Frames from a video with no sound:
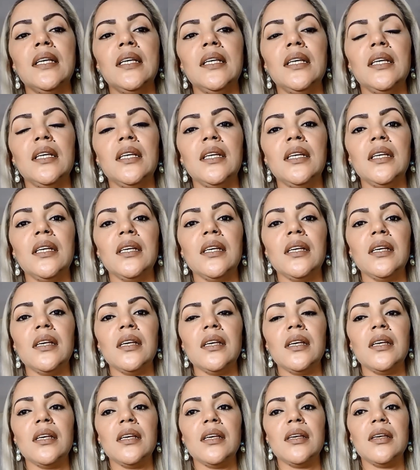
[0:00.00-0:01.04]

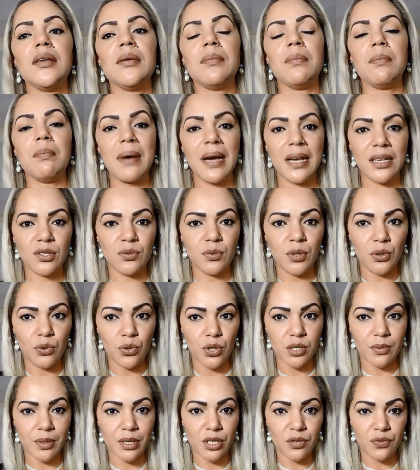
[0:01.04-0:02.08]
E mais uma
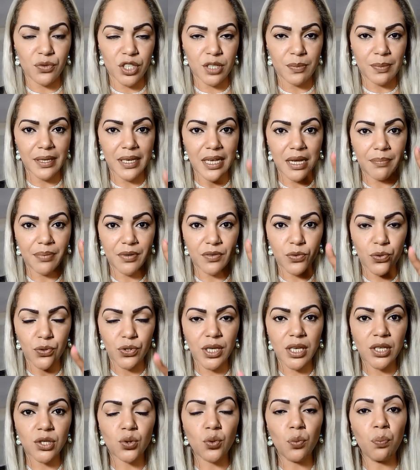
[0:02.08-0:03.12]
coisa, mas eu vou explicar pra
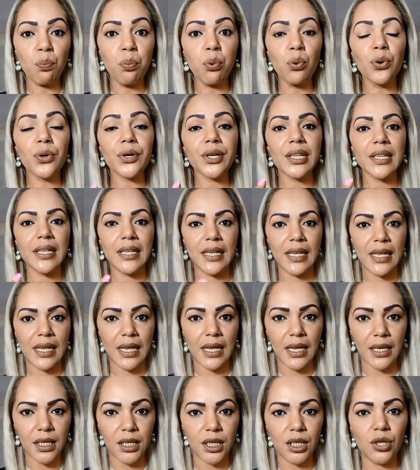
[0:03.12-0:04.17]
vocês o
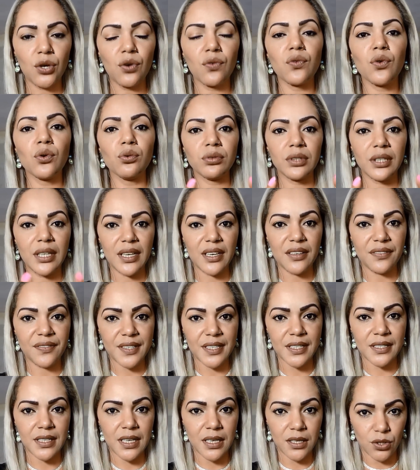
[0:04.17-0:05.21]
porquê que eu voltei a
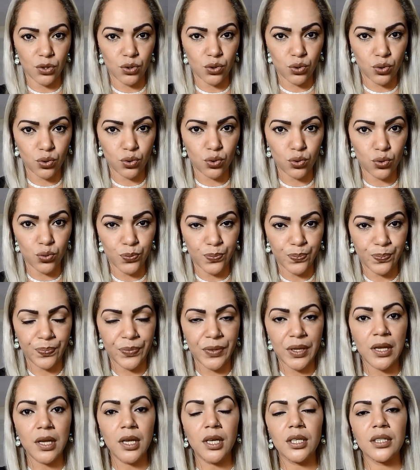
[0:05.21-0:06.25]
fazer isso.
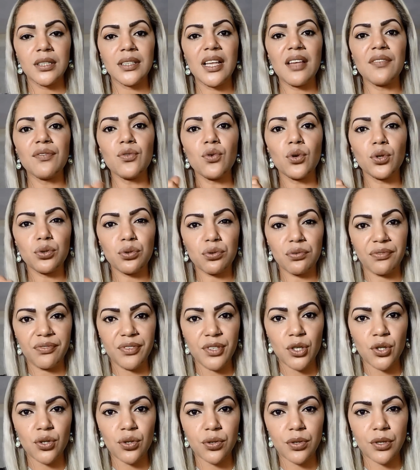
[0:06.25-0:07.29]
Teve um outro
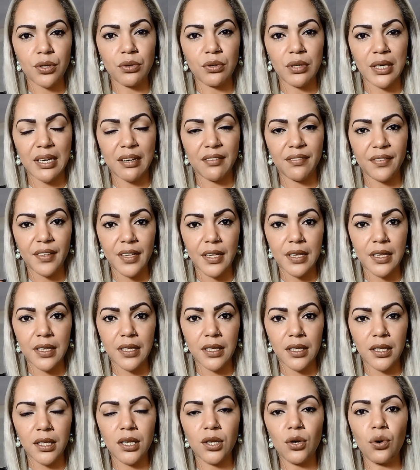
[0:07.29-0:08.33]
vídeo que eu gravei
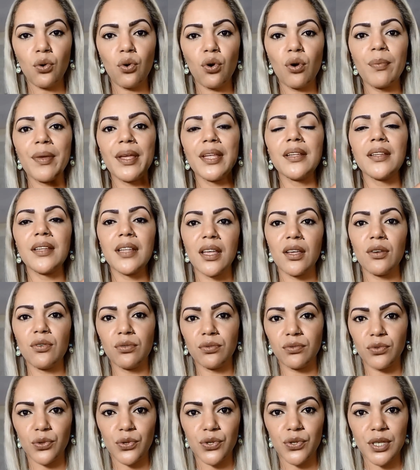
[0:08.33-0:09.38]
e eu comentei
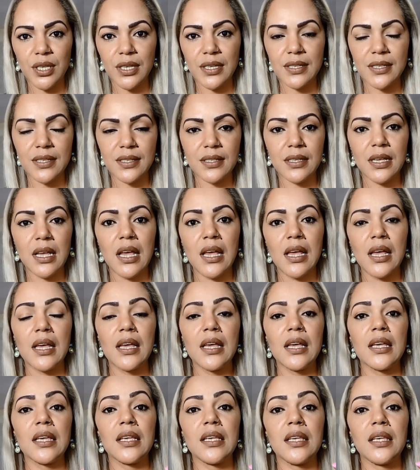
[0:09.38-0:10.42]
com vocês
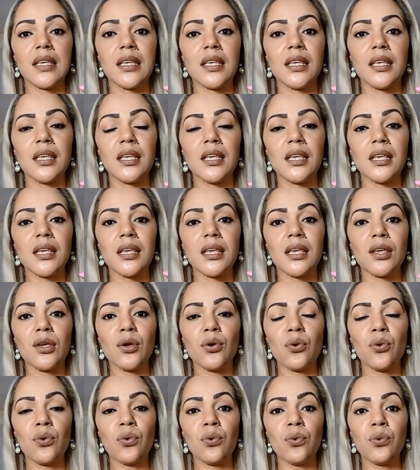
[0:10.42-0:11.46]
que
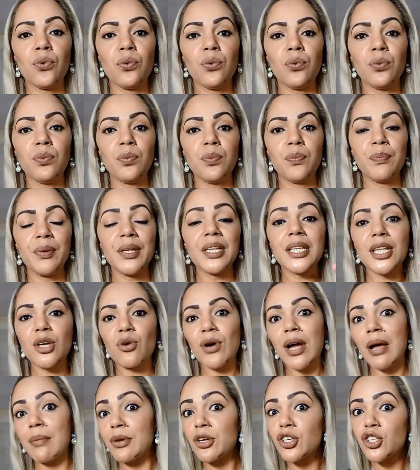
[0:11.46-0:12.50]
eu pintei o
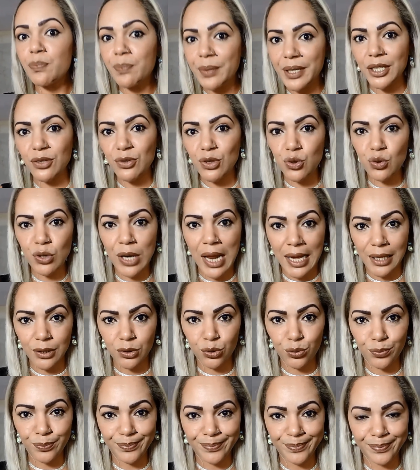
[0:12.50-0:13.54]
cabelo de preto
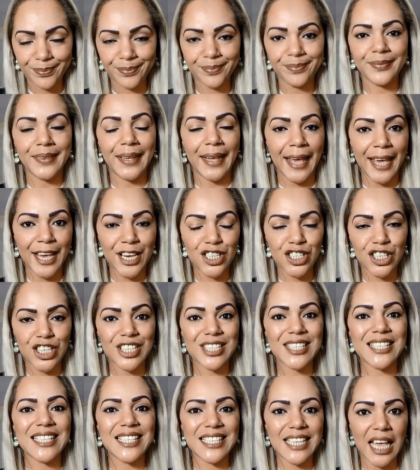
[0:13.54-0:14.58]
azulado. É,
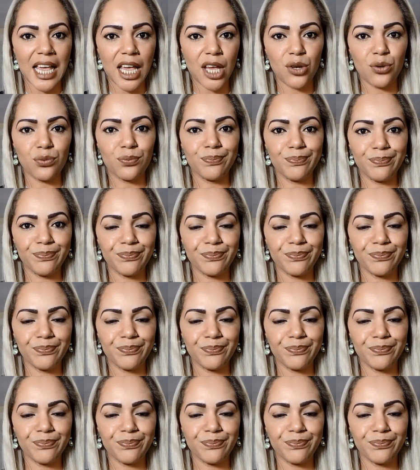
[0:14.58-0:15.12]
gente, sério.